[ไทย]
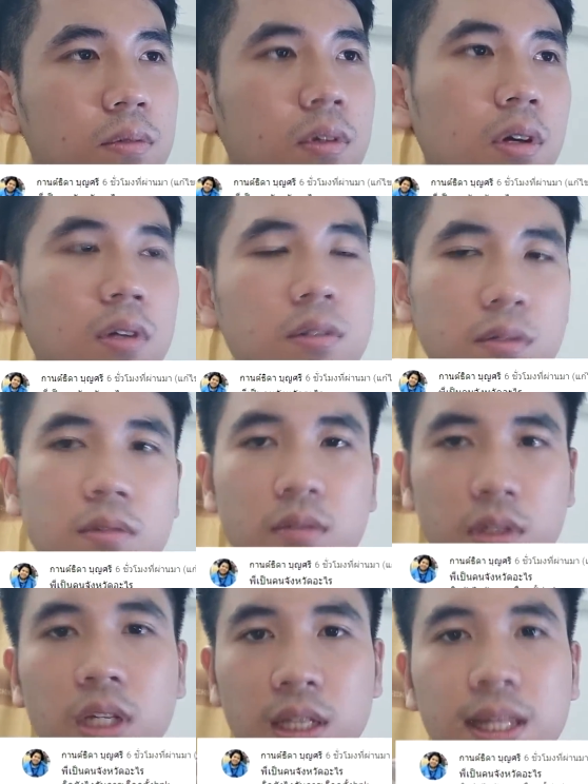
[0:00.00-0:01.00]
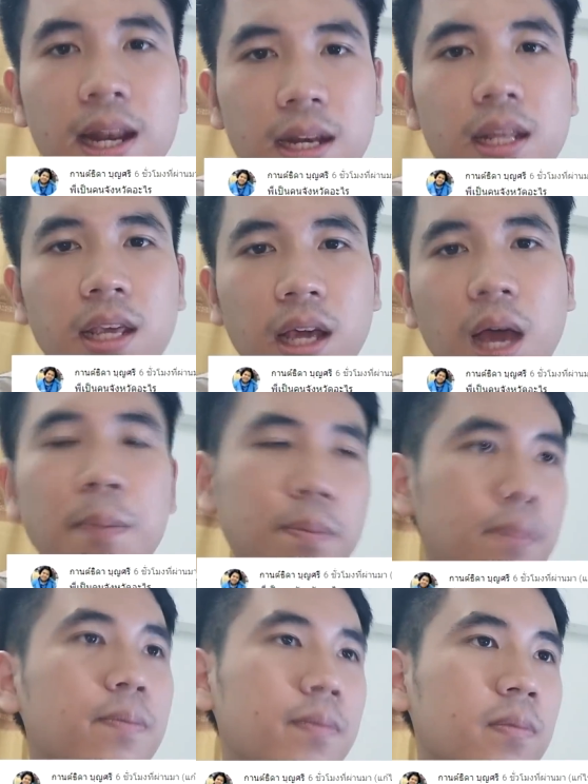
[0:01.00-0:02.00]
ก็ตื่นเต้นดีครับ
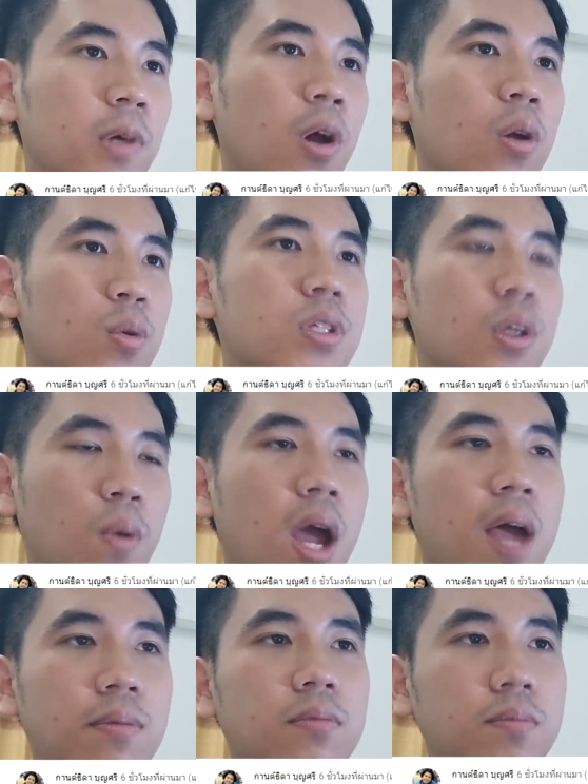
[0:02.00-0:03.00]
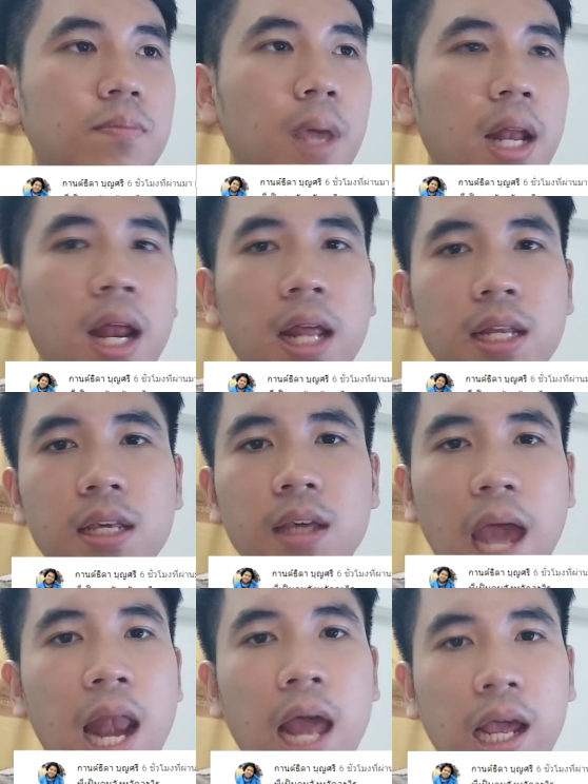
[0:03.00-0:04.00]
ก็รู้สึกว่าเป็นอะไรที่
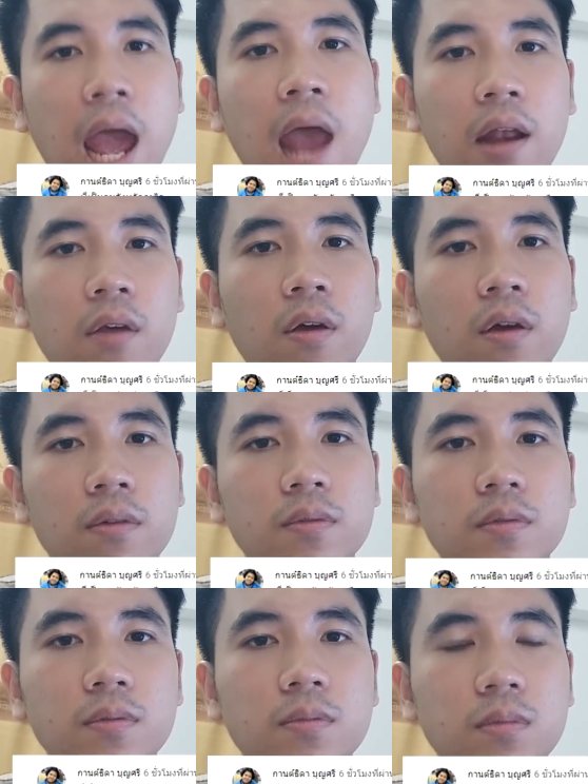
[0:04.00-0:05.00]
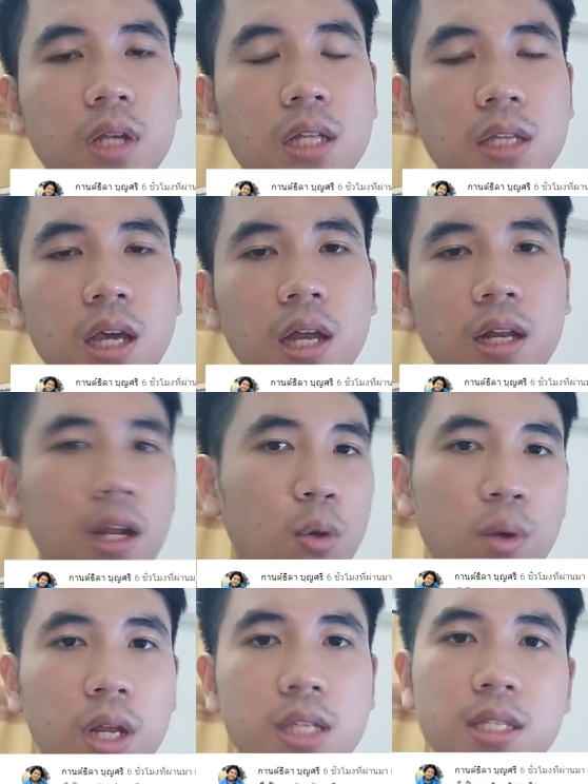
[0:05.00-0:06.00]
อลังการแล้วก็น่าจะได้
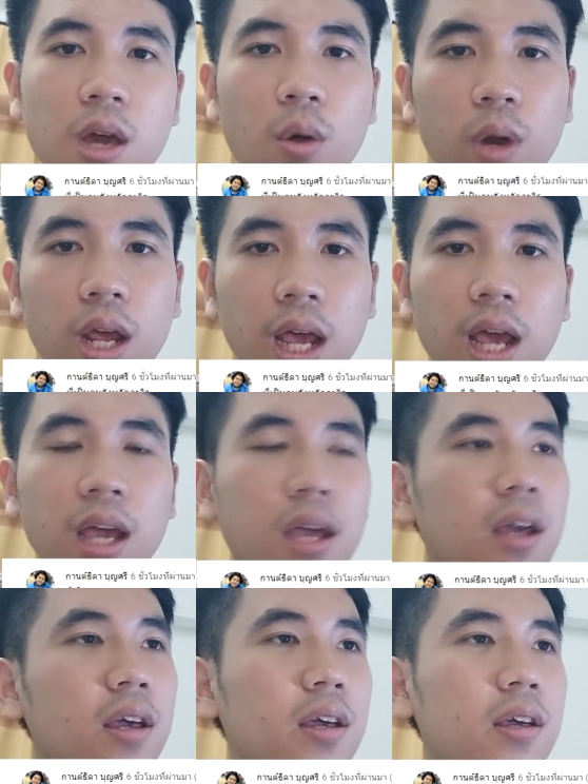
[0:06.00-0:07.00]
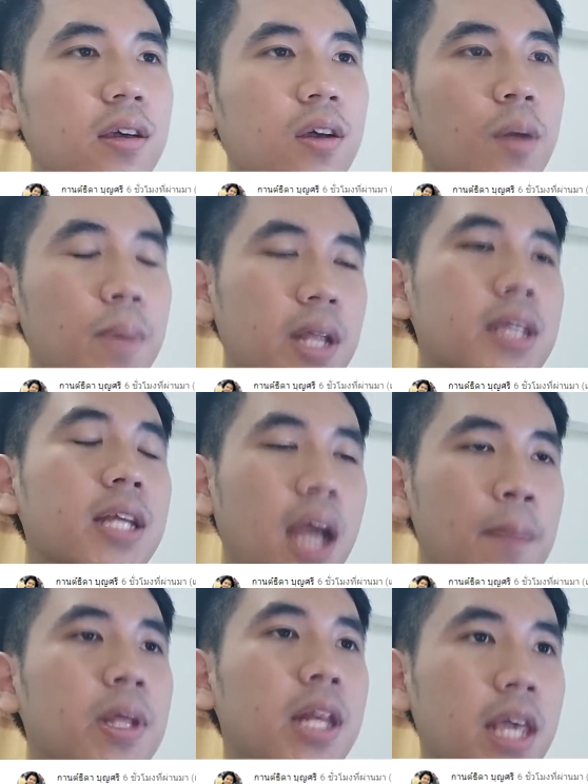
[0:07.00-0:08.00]
ลุ้นได้เสียวนะก็เป็นกิจกรร
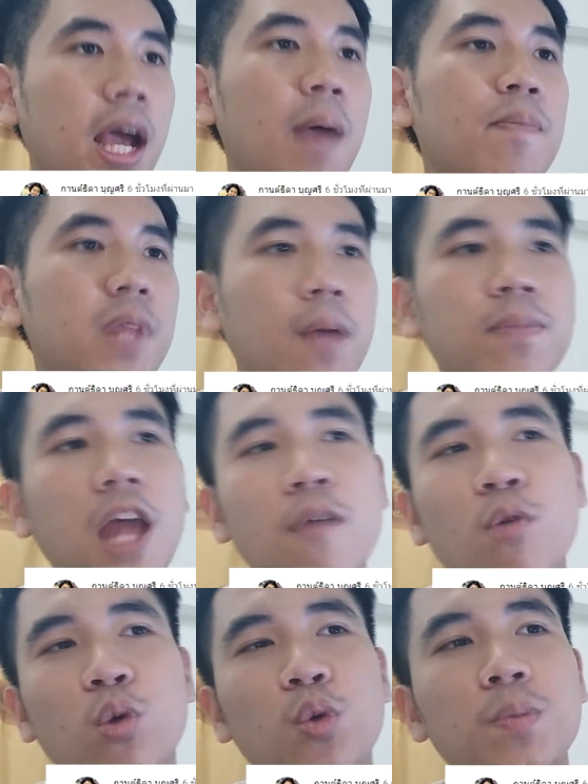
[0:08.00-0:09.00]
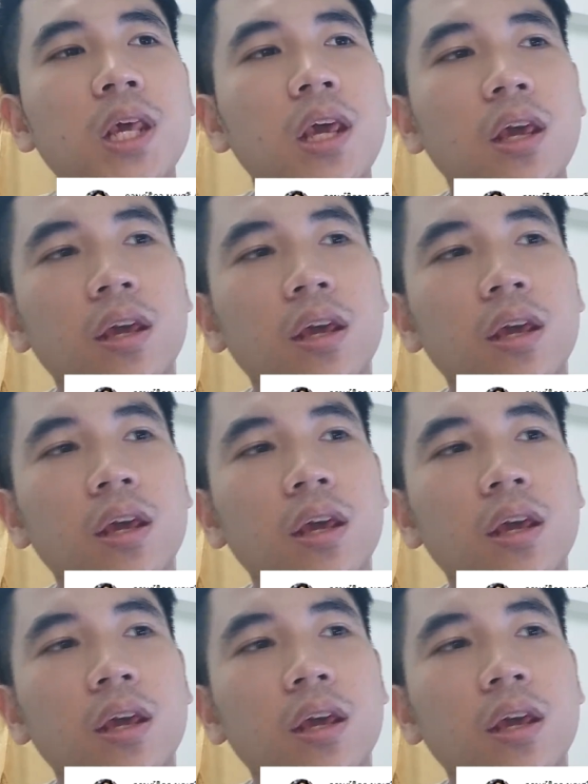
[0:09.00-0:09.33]
มที่ดีครับทำตามวงรุ่นพี่